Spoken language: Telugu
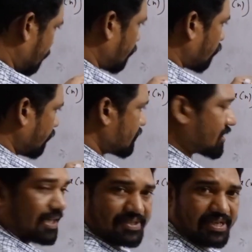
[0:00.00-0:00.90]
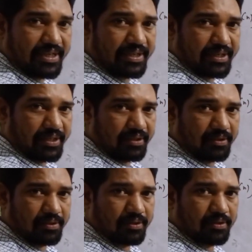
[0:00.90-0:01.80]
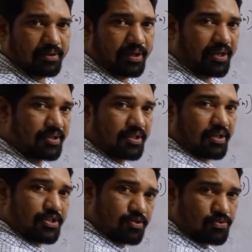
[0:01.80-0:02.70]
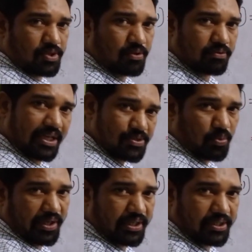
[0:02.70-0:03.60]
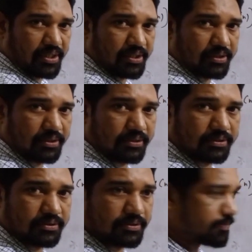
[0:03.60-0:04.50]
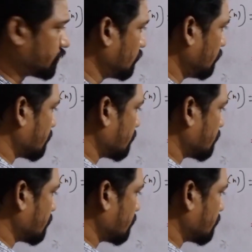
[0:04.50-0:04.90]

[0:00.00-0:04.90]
జీరో నుంచి స్టార్ట్ చేయాలంటే ఎనీథింగ్ రైస్ టు జీరో దాట్స్ వన్ కదా ఇప్పుడు